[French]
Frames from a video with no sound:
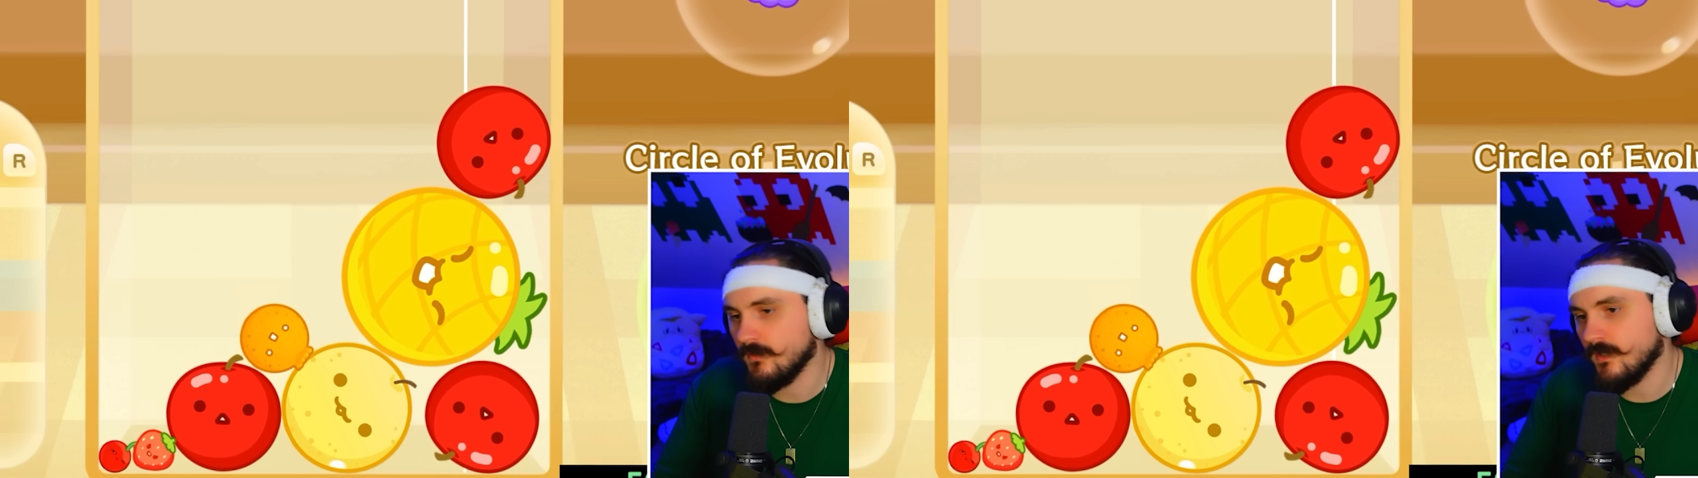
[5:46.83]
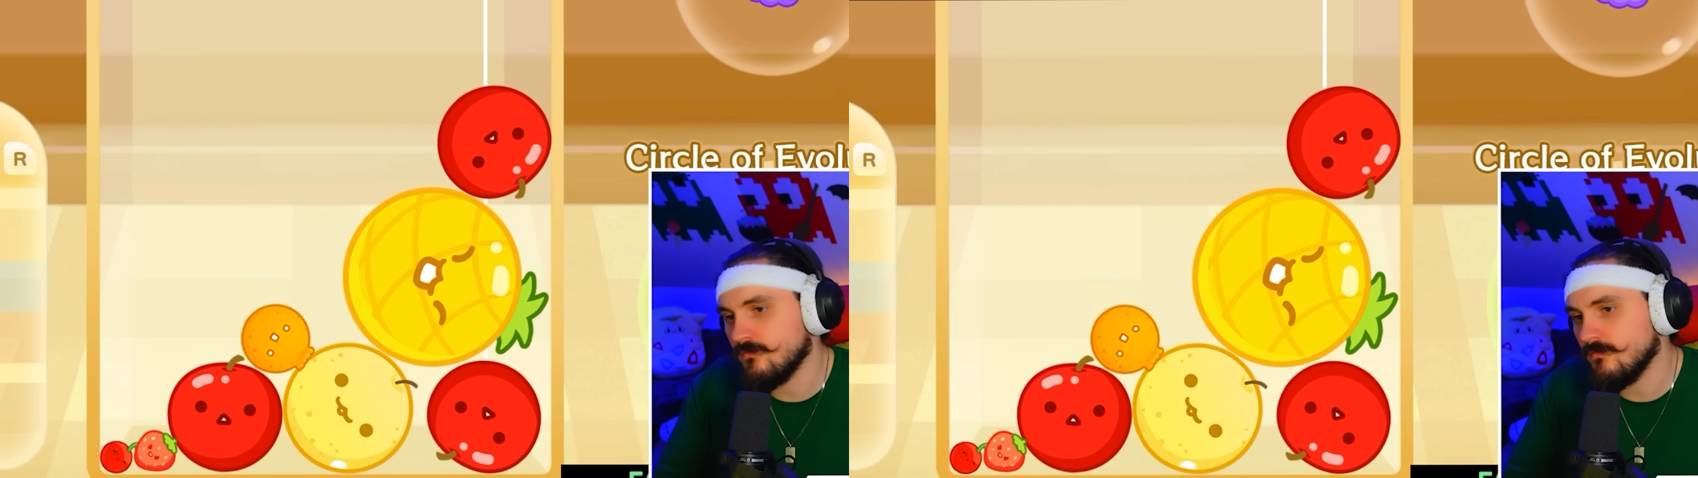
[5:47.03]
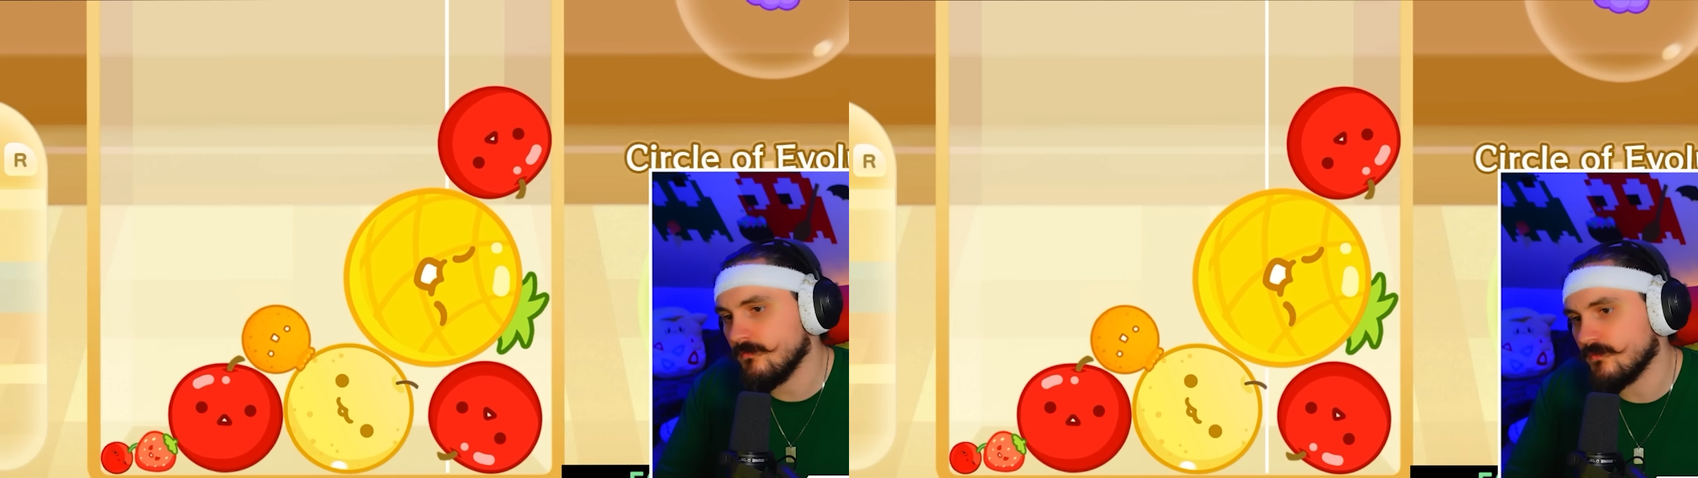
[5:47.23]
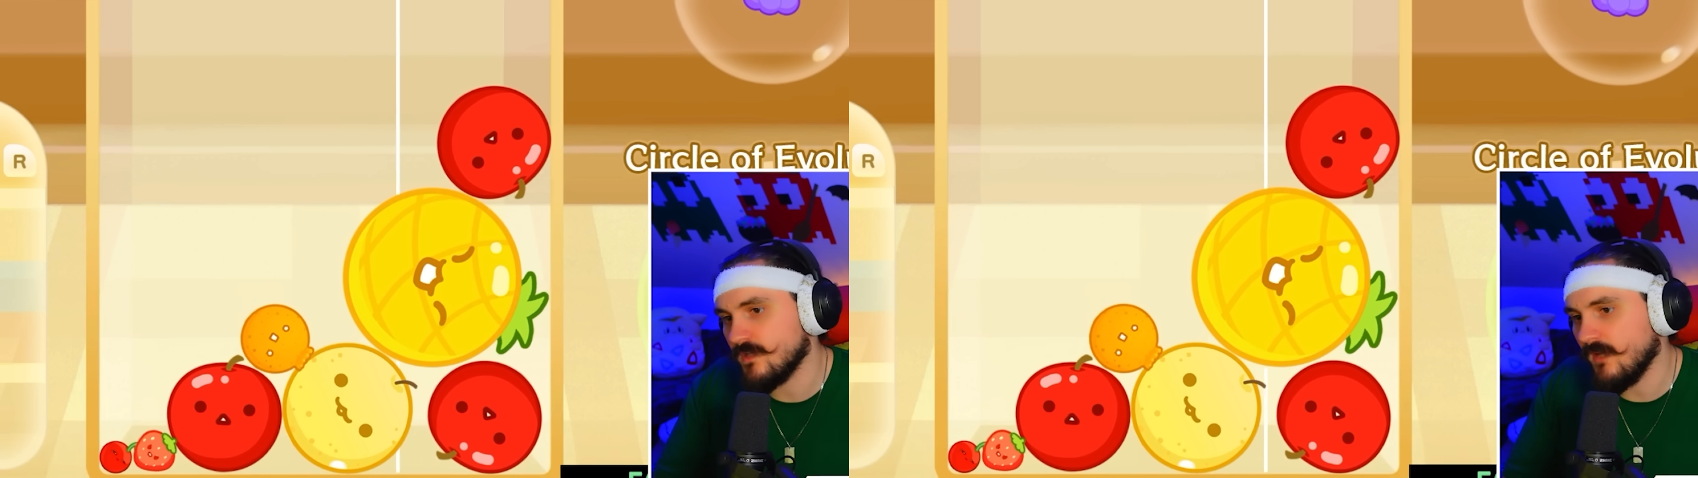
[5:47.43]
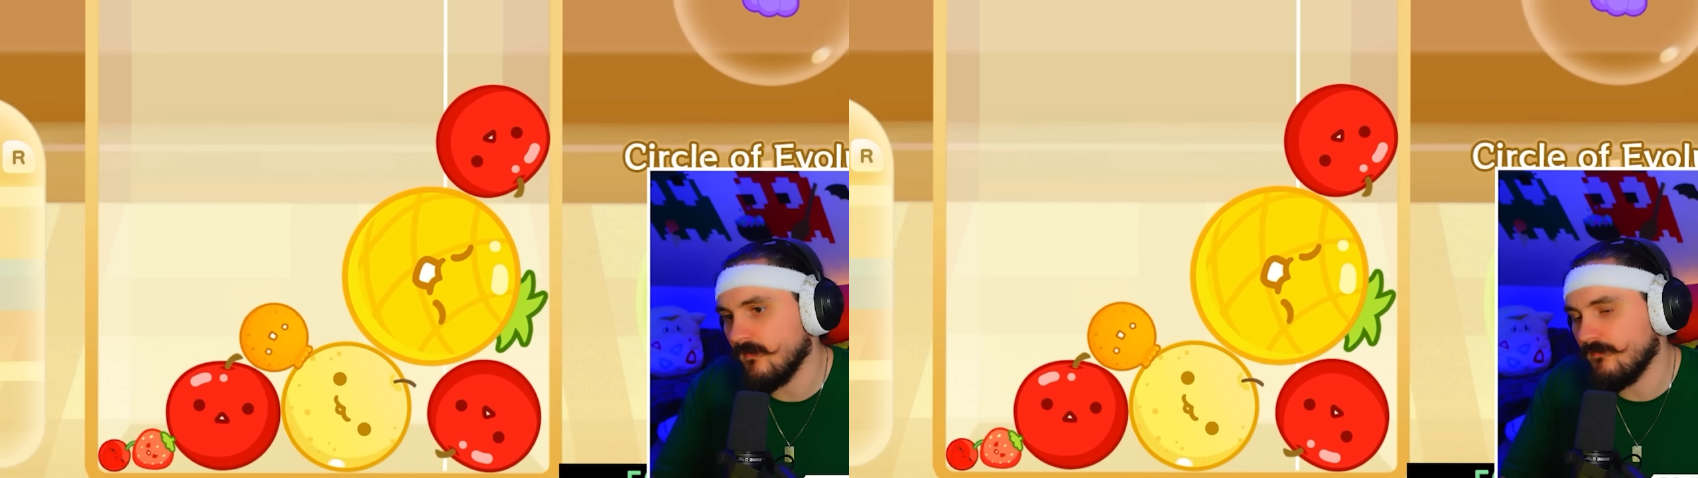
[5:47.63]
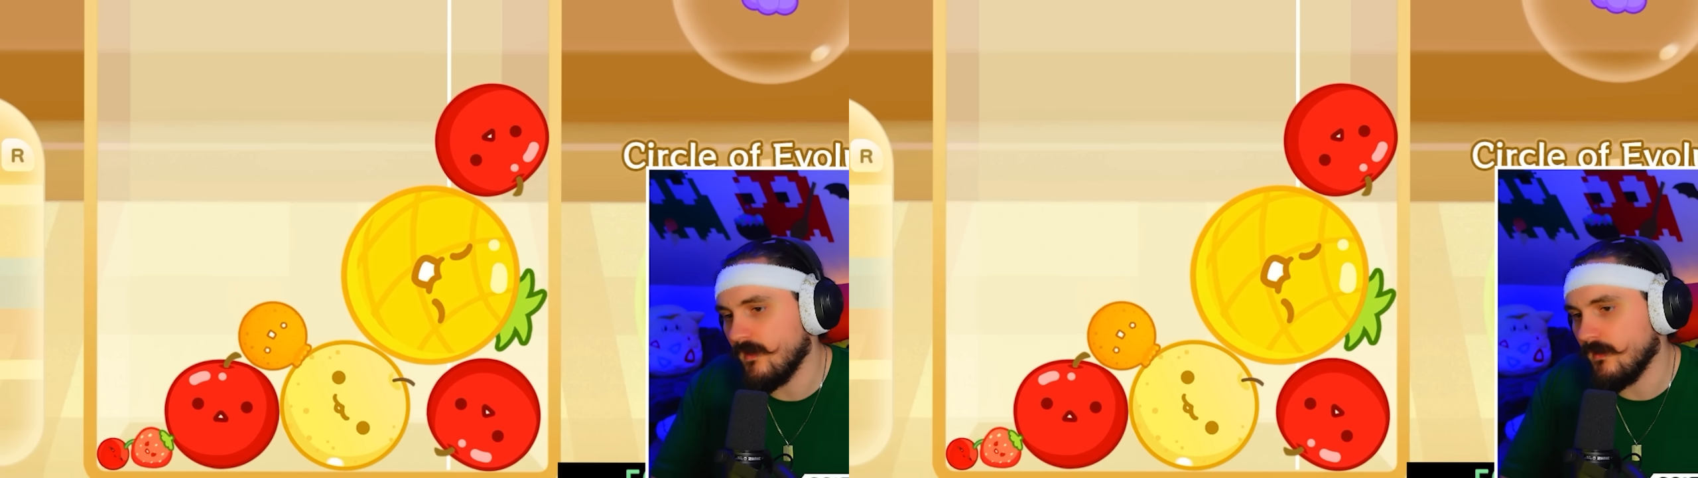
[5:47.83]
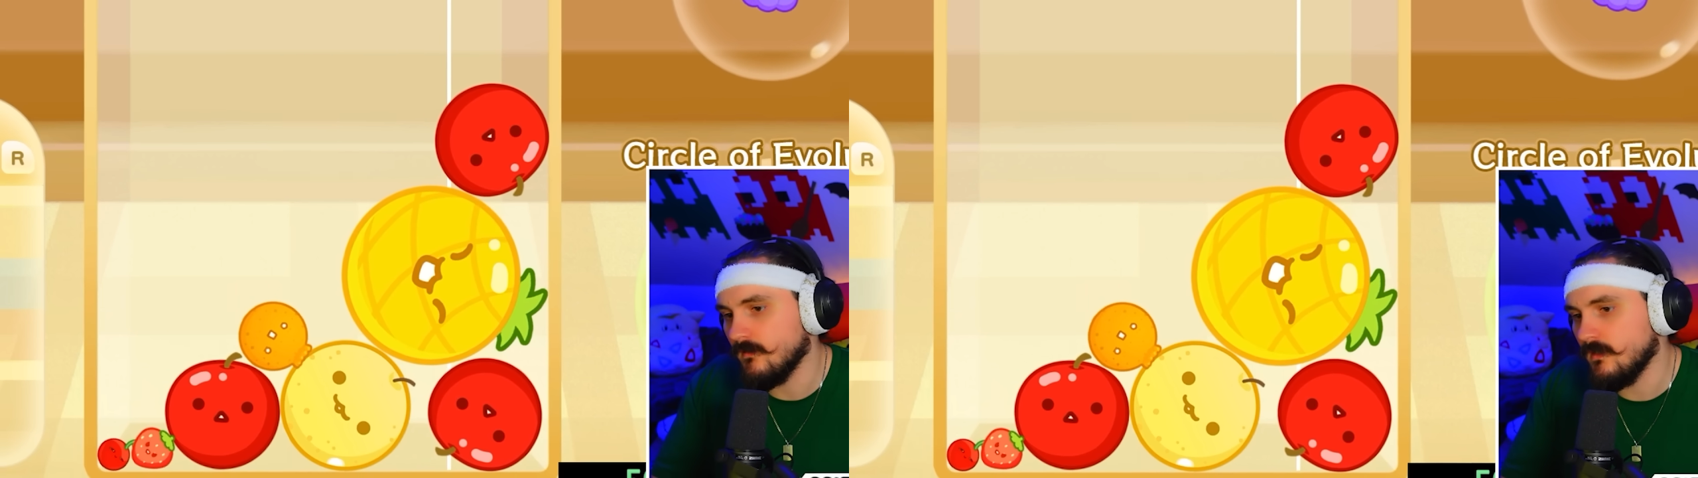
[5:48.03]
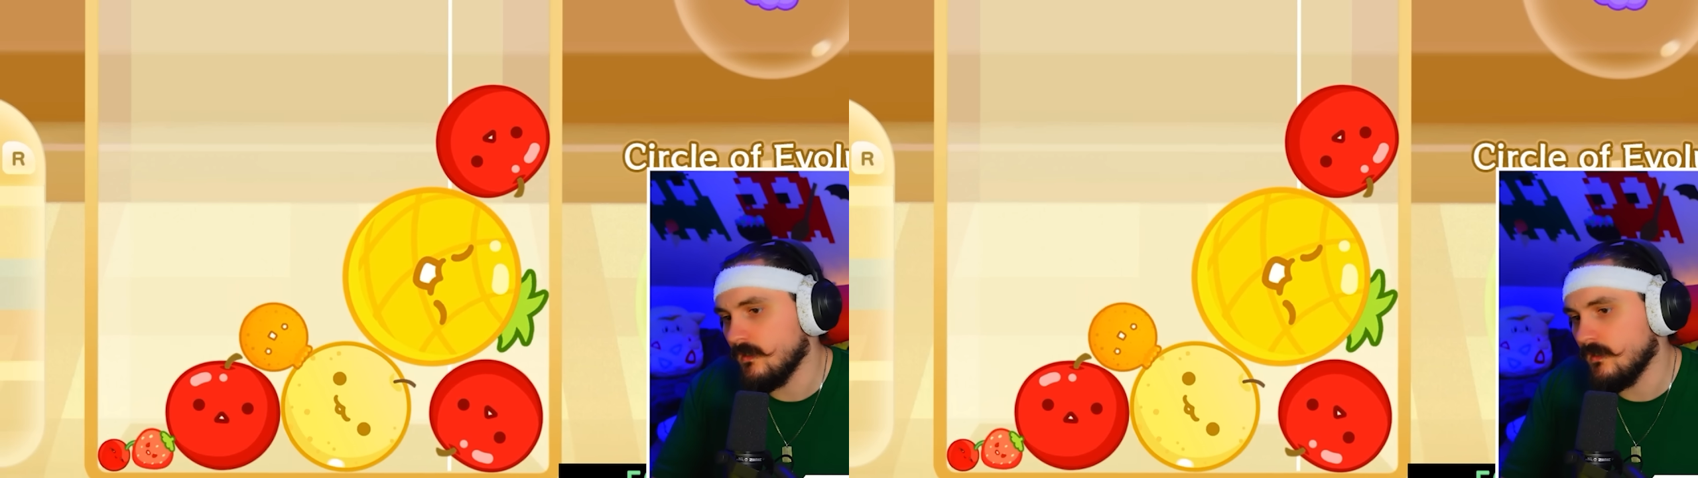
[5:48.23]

Faudrait juste que j'arrive à faire